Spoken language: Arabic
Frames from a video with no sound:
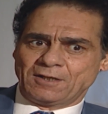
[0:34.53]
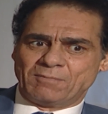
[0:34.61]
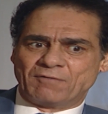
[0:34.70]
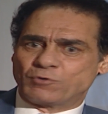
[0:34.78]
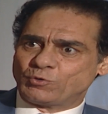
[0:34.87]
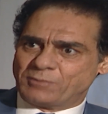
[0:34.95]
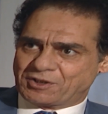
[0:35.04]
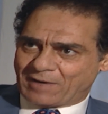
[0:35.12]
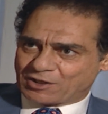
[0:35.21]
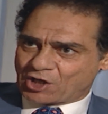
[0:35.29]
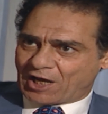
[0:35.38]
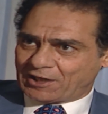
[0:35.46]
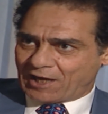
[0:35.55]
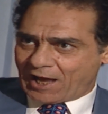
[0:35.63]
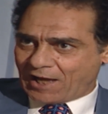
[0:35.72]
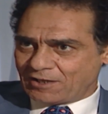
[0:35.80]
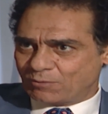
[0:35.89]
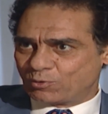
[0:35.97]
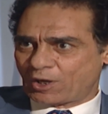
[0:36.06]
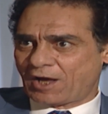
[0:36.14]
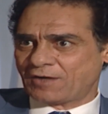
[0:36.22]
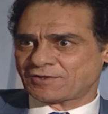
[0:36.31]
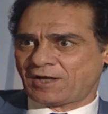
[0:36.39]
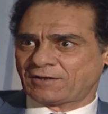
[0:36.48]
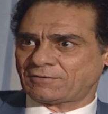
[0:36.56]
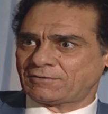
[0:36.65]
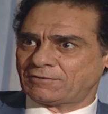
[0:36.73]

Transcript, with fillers: المفروض ما تبقاش عليه أي ملاحظات